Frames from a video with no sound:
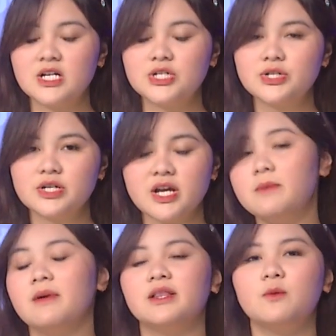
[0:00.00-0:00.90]
Trước
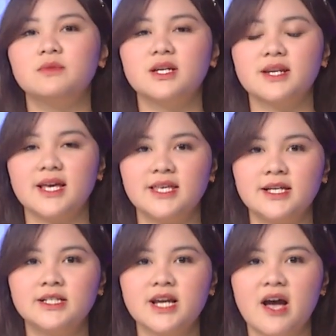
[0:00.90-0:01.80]
khi mà thông tin này
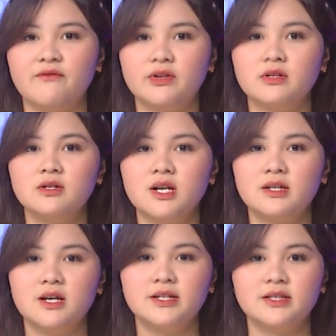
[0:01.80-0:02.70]
diễn ra và đưa
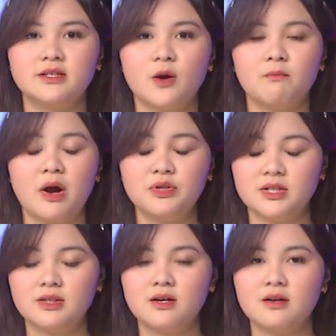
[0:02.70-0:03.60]
lên lời thông báo
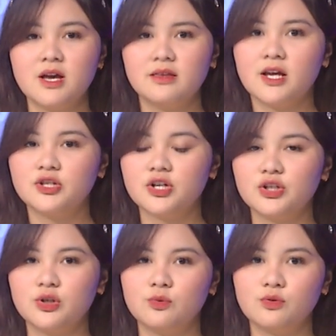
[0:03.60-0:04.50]
chính thức thì
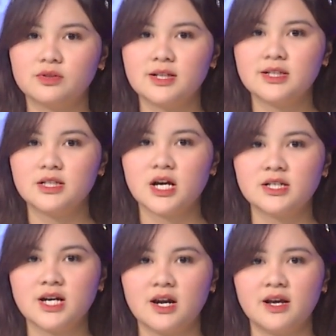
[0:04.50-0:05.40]
rất nhiều nguồn tin cho
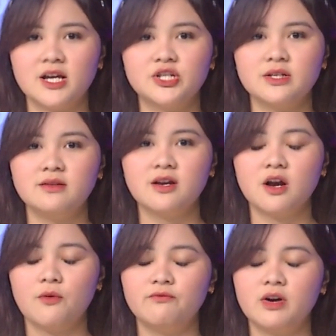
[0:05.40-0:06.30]
rằng là nghệ sĩ nhân
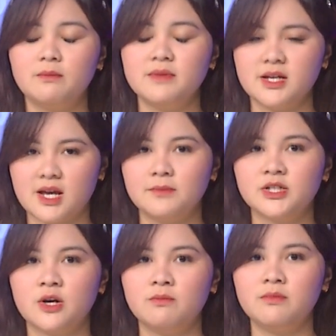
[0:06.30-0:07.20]
dân Hồng Vân bị cấm
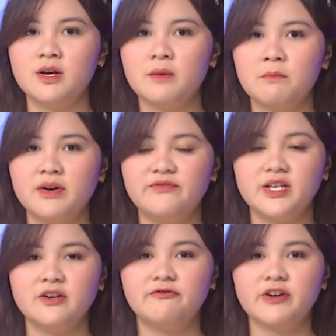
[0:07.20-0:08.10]
sóng bởi vì
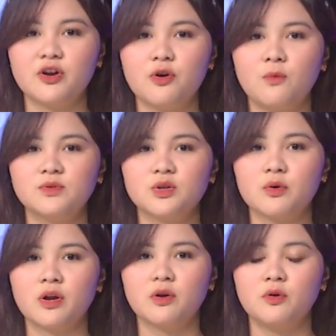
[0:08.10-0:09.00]
những phát ngôn xoay
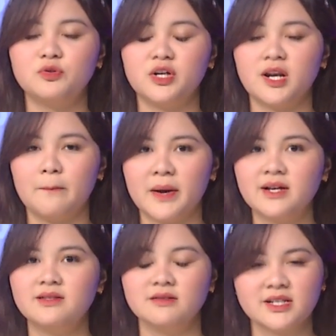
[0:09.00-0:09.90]
quanh câu chuyện là
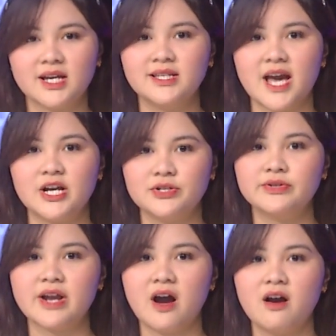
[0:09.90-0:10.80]
mắng chửi khán giả
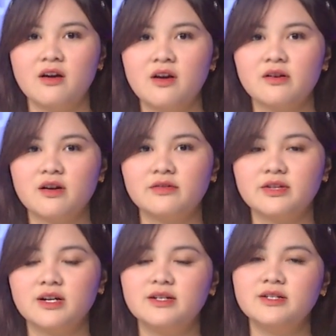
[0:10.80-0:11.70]
trước đó. Còn
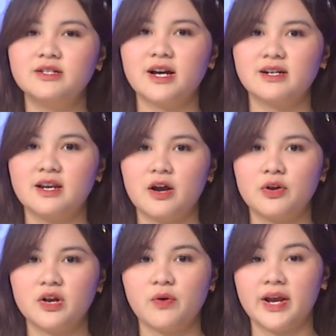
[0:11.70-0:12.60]
nhớ rằng là
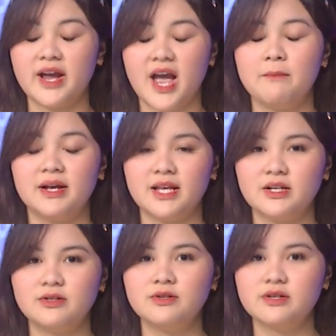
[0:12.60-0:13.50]
khi khoảng 2-3
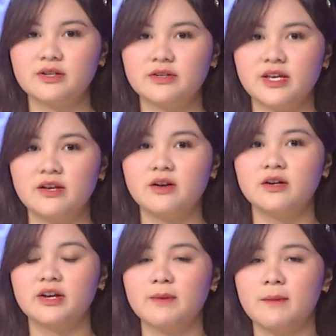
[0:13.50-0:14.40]
tháng trước chỉ
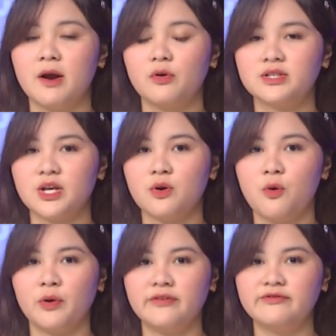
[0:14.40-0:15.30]
cần khi mà bà
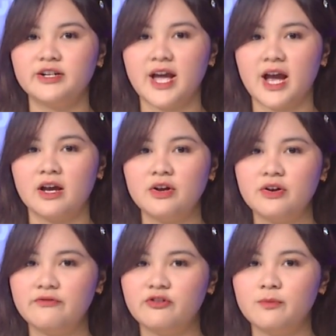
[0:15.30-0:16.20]
CEO Nguyễn Phương Hằng
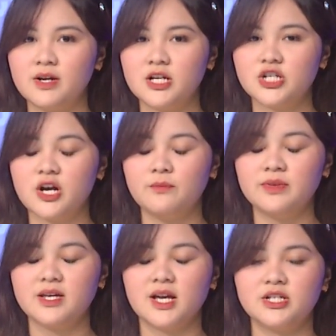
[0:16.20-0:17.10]
vừa mới lên sóng
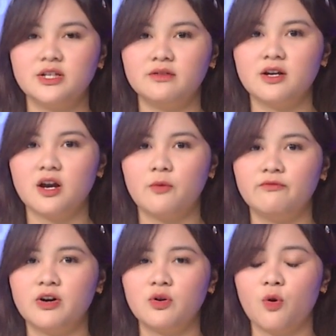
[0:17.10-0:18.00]
thì nghệ sĩ nhân dân
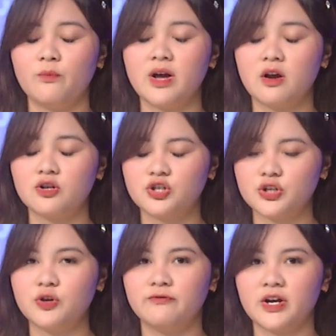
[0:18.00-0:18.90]
Hồng Vân cũng đã có
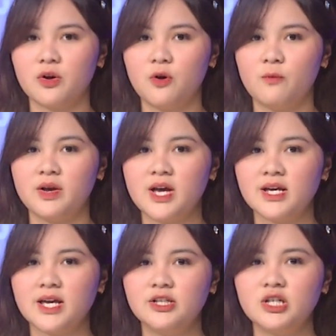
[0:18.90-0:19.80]
rất nhiều phát ngôn
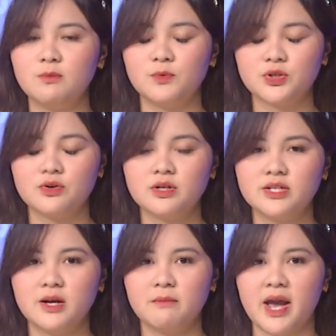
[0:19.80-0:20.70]
khiến cho một số cư
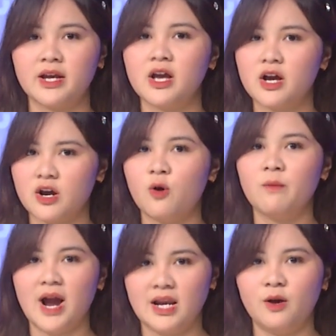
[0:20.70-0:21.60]
dân mạng không
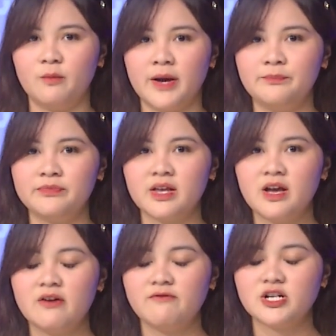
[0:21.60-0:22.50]
hài lòng lắm.
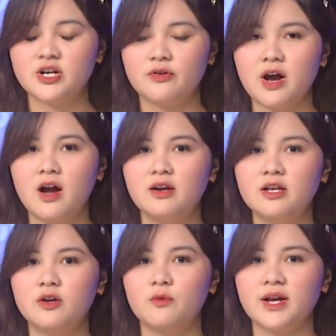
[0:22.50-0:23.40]
Và sau đó
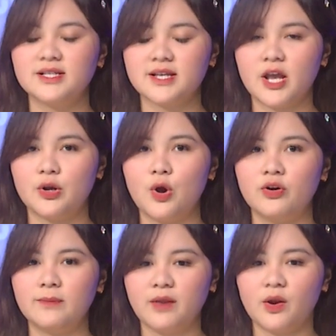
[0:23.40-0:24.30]
liên quan scandal
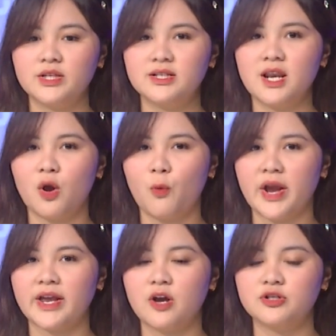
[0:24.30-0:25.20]
tiếp theo đó chính là
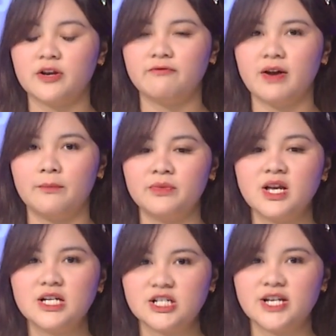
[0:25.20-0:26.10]
quảng cáo sản phẩm
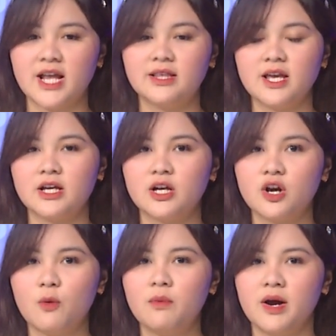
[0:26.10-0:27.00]
rẻ tiền
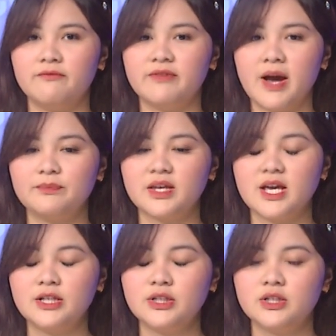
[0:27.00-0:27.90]
không hợp pháp
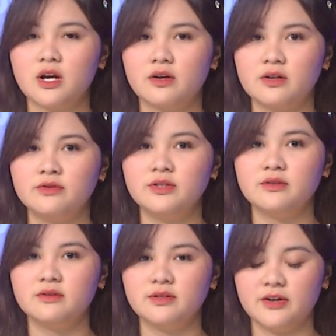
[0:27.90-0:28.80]
khiến cho nữ
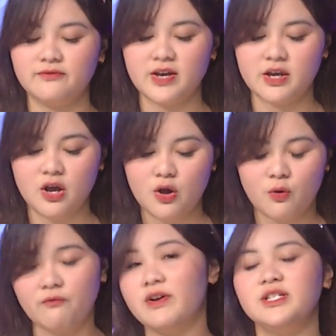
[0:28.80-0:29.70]
diễn viên
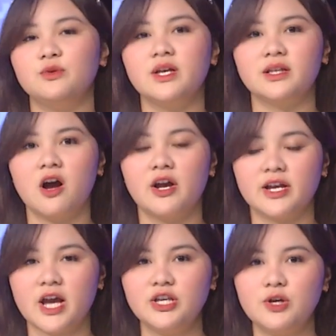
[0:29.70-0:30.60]
cũng phải chịu thiệt thòi
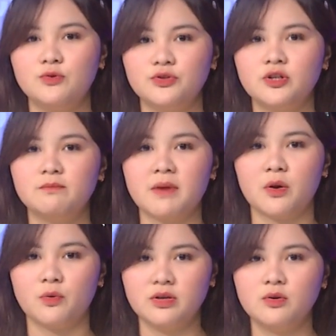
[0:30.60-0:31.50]
khá nhiều trước mặt
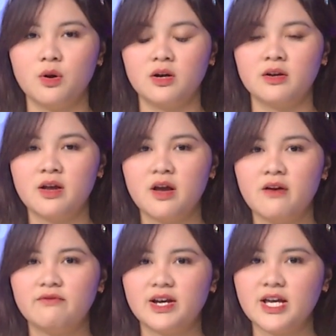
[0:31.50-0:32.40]
của dư luận
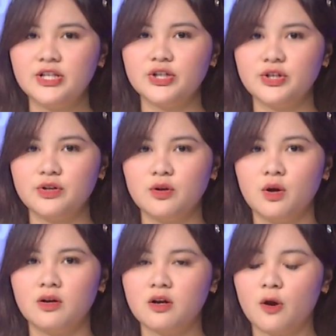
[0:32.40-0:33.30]
và khiến cho nhiều dư
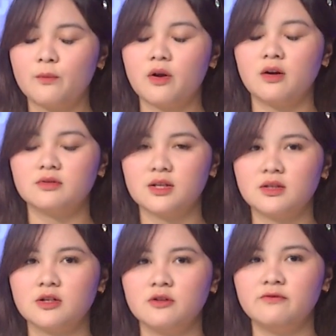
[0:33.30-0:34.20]
luận không còn tin
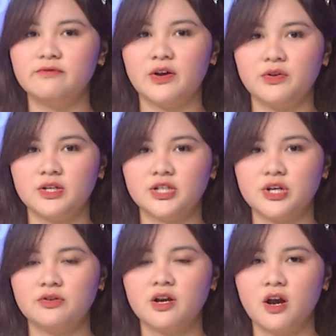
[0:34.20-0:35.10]
tưởng vào nghệ sĩ
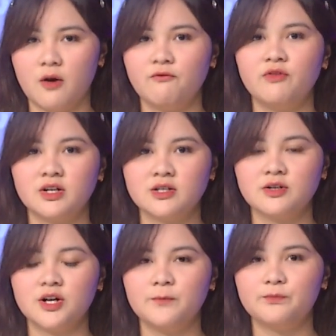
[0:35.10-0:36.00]
nhân dân Hồng Vân
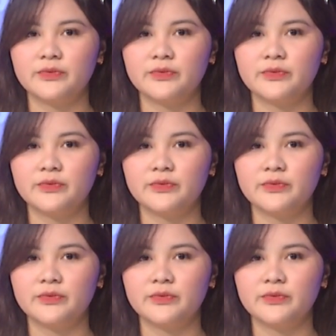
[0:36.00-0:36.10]
nữa.